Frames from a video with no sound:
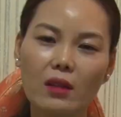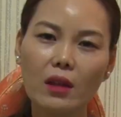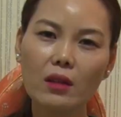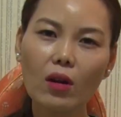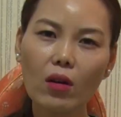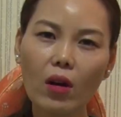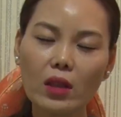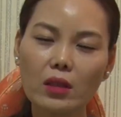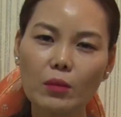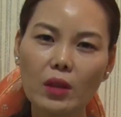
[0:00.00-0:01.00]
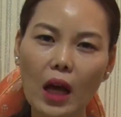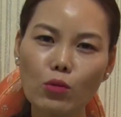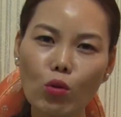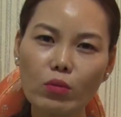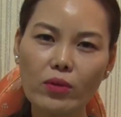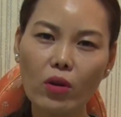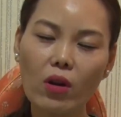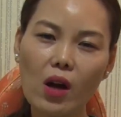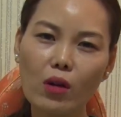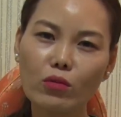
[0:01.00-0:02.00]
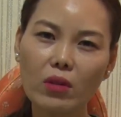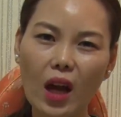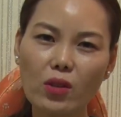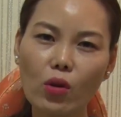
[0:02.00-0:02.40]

근데 그럴 것 같으면 다 손금 성형하고 다